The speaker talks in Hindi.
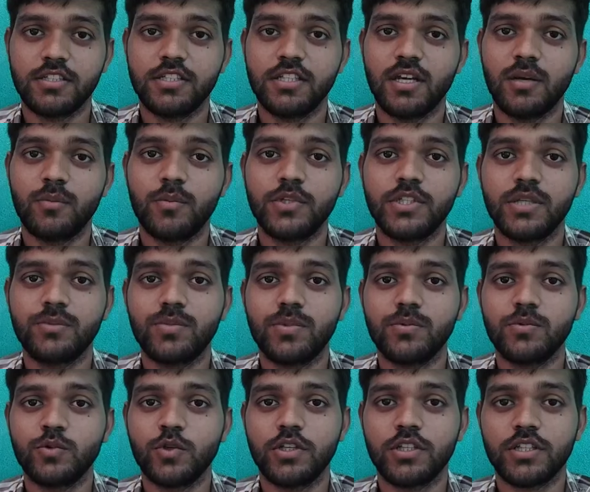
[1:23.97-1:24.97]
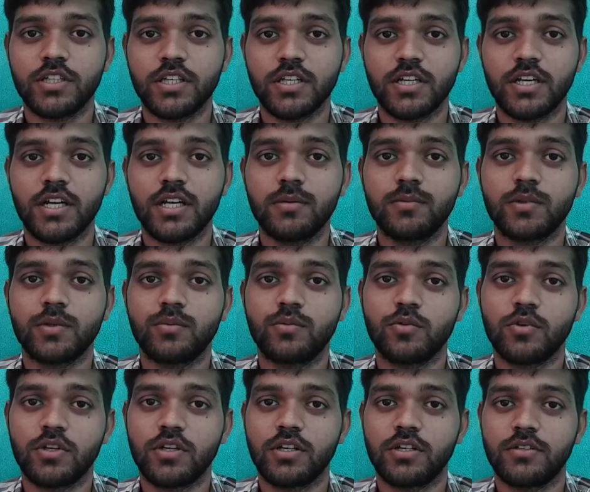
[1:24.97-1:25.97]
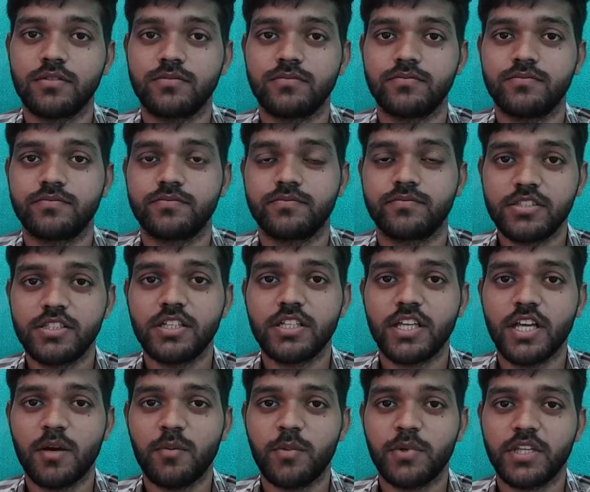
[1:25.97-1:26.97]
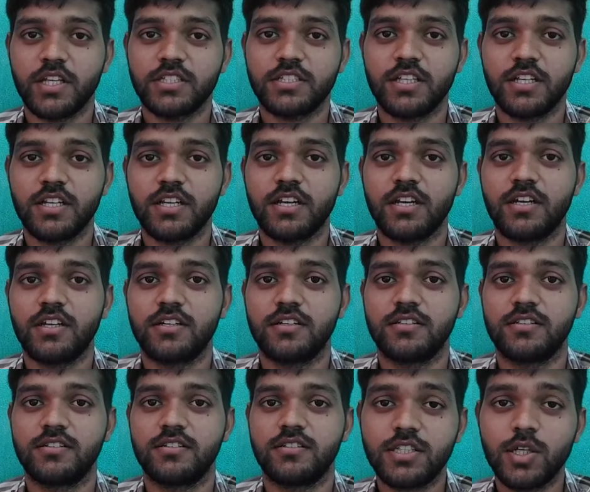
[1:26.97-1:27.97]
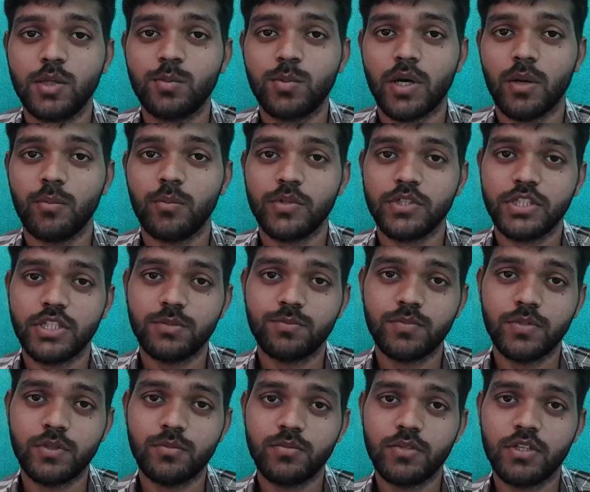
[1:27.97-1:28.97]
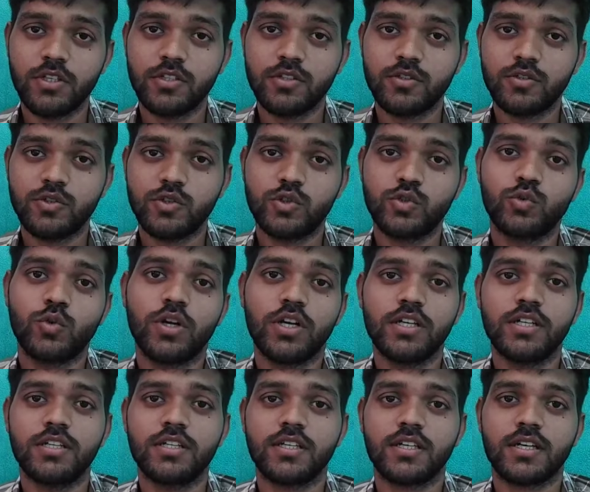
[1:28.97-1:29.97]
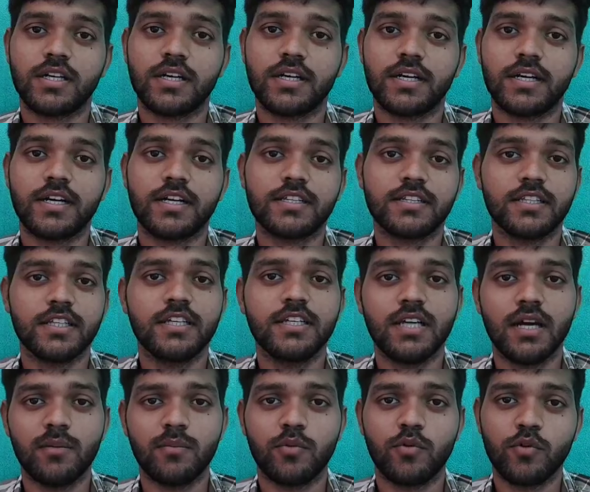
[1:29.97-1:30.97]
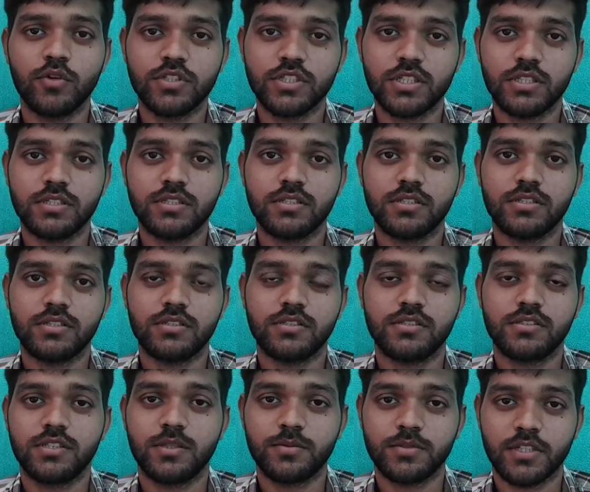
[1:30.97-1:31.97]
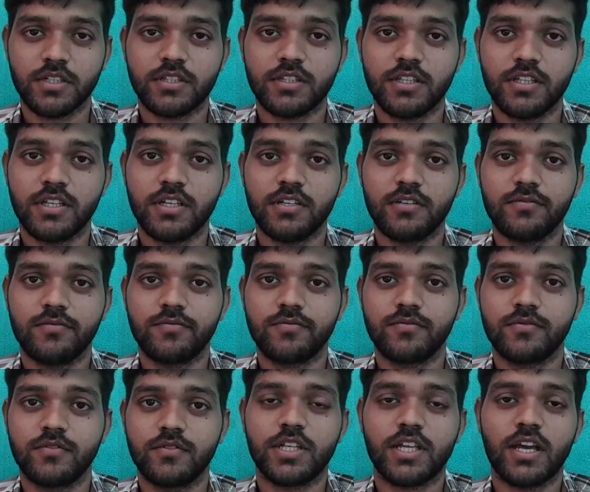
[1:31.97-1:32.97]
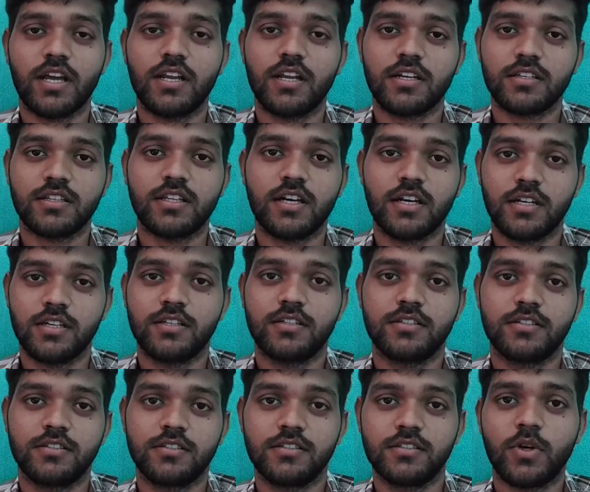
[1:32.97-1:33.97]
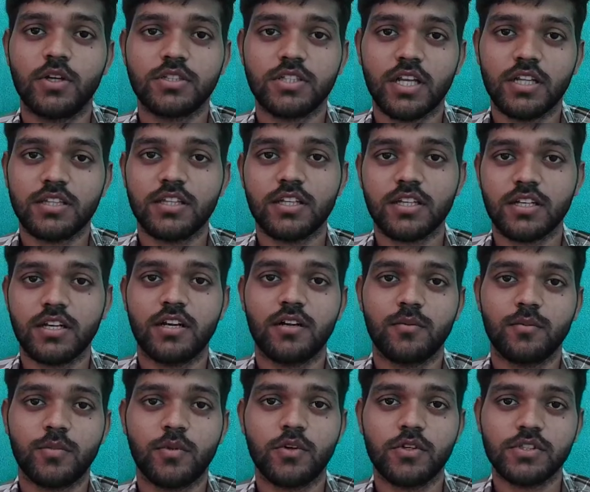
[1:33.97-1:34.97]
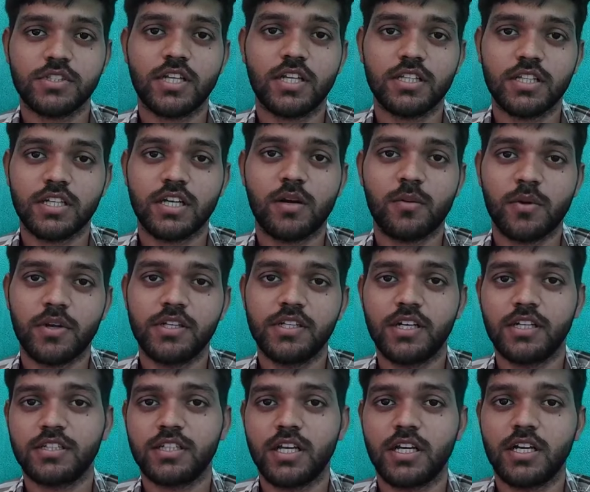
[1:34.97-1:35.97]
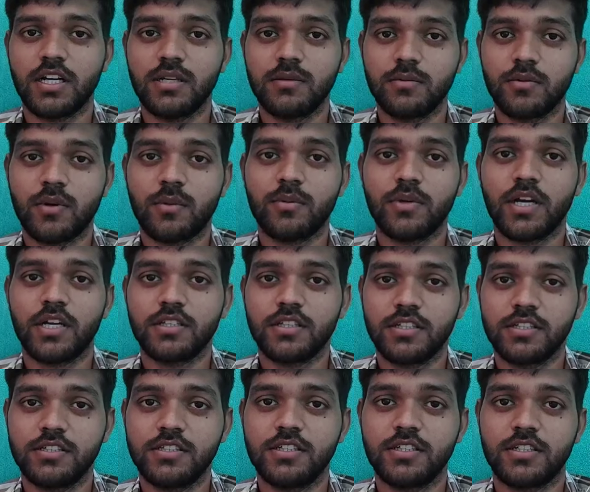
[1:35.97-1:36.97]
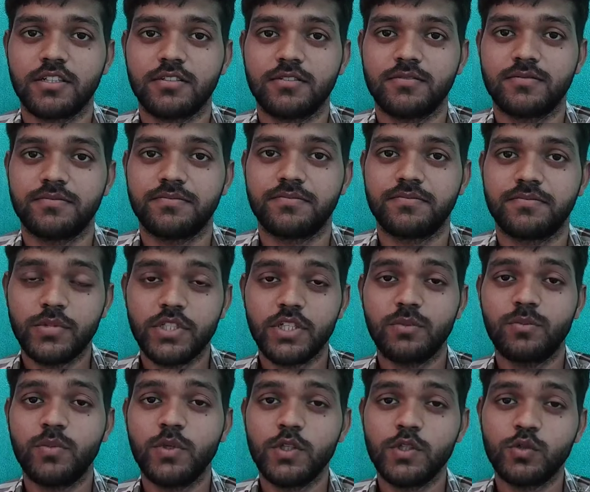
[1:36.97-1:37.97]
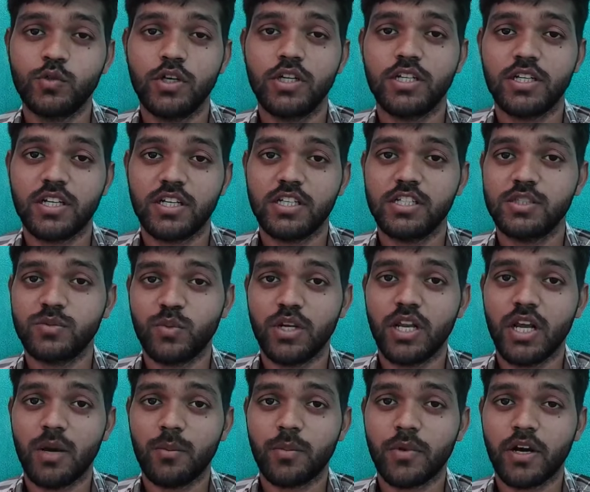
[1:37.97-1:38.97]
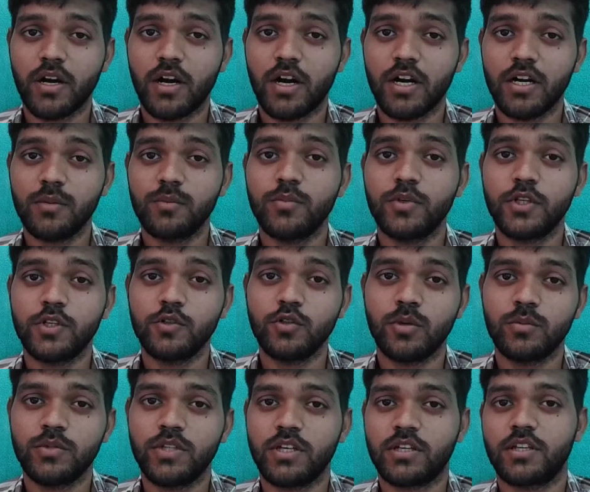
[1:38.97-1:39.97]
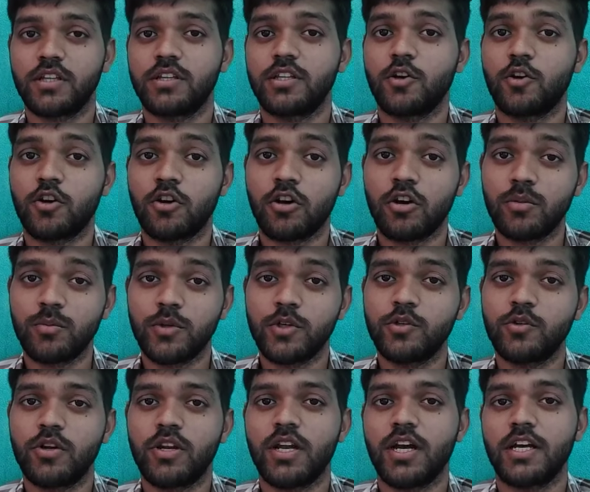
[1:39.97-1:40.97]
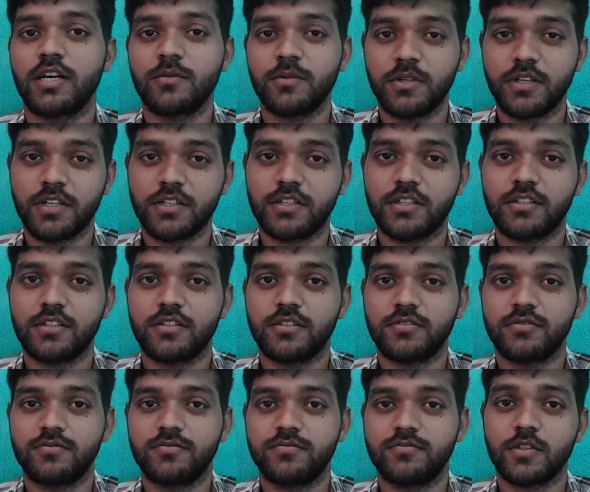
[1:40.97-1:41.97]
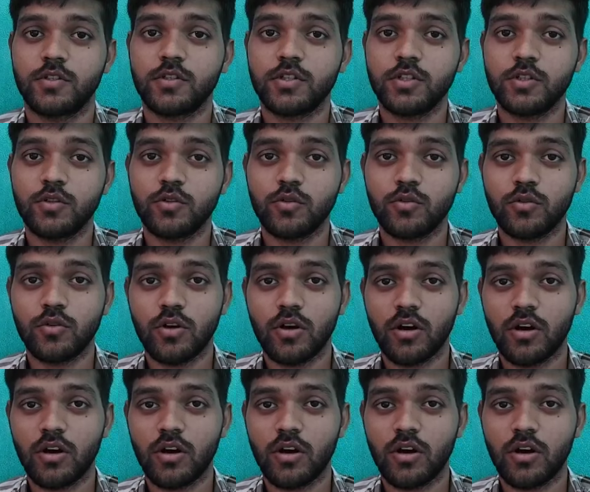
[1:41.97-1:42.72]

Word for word: जैसे आप बीजेपी में ज्वाइन किए गरीब को भूल गए इससे क्या पता चल रहा है कि सिर्फ आप बीजेपी में ज्वाइन करते हैं या भूल जब सकते हैं फिर क्या लगता है पाँच साल तक पाँच साल तक आप रहिएगा तो क्या गरीब को आप याद कीजिएगा बीजेपी ज्वाइन करने से पहले आपका हर वीडियो हम देखते थे और हर वीडियो लाइक भी करते थे क्योंकि